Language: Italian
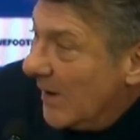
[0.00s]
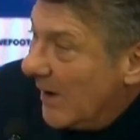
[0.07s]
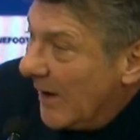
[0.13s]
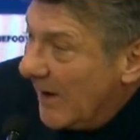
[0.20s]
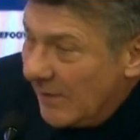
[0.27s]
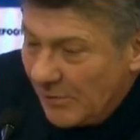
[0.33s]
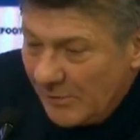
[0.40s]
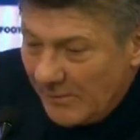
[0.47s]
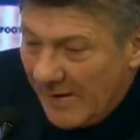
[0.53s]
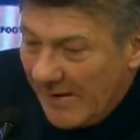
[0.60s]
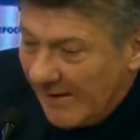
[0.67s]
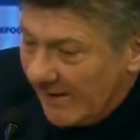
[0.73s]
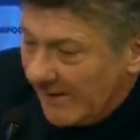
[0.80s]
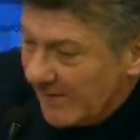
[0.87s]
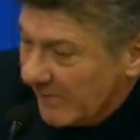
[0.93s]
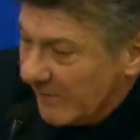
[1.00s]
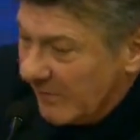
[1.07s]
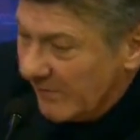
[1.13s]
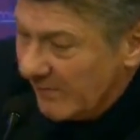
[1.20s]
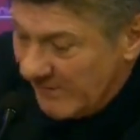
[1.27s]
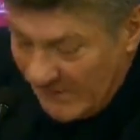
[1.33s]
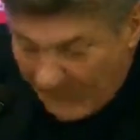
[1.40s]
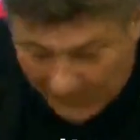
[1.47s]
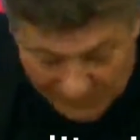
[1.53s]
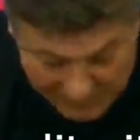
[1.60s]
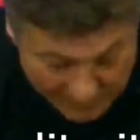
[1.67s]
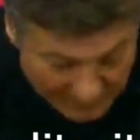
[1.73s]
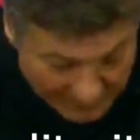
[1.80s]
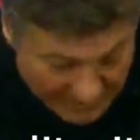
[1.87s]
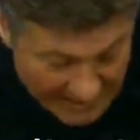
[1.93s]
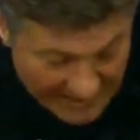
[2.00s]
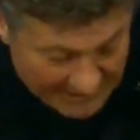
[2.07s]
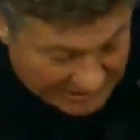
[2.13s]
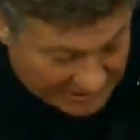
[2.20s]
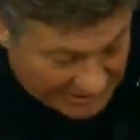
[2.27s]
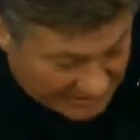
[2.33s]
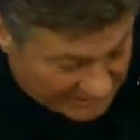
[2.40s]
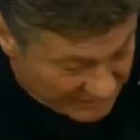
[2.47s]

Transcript: È normale che dovevamo sbloccarci,